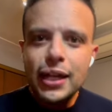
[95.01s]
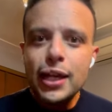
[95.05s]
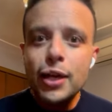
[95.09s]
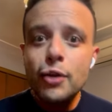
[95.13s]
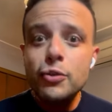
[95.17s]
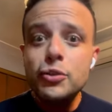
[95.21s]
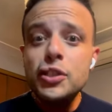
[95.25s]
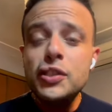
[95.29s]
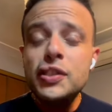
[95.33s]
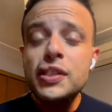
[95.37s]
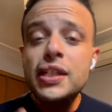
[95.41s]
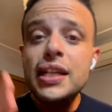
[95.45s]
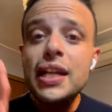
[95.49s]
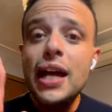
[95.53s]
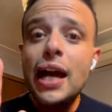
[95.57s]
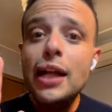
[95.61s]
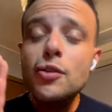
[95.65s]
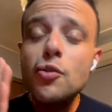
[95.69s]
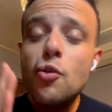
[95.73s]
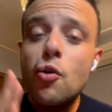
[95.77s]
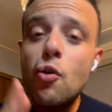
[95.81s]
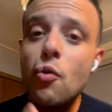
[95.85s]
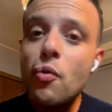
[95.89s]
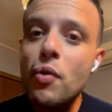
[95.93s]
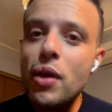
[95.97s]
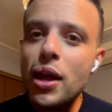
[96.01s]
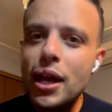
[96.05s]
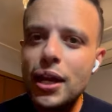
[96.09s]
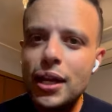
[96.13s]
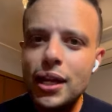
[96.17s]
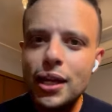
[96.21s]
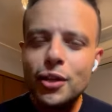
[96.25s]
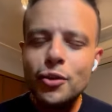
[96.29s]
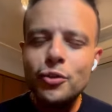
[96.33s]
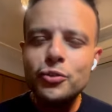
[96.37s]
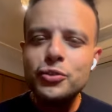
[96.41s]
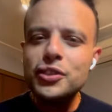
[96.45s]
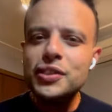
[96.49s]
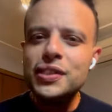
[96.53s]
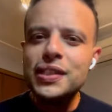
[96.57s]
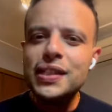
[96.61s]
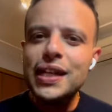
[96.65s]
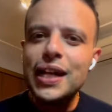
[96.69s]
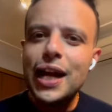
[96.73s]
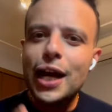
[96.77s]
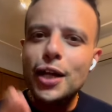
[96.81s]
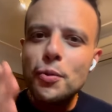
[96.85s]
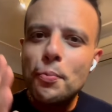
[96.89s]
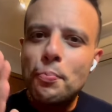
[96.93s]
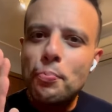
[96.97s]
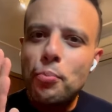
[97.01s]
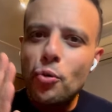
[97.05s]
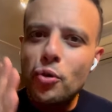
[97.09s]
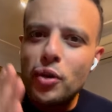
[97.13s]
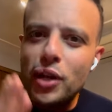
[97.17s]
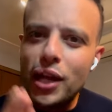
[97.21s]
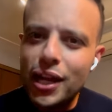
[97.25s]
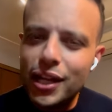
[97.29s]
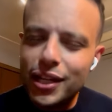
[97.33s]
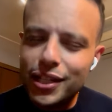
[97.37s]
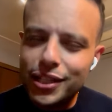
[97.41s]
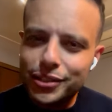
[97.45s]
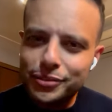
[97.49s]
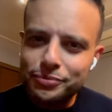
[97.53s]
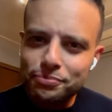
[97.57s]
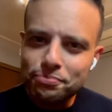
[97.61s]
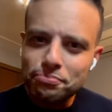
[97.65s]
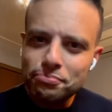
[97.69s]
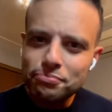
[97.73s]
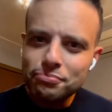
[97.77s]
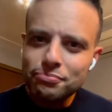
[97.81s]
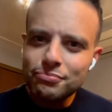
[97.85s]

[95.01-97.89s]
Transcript: Eu disse criado com ele, eu não disse criado por ele.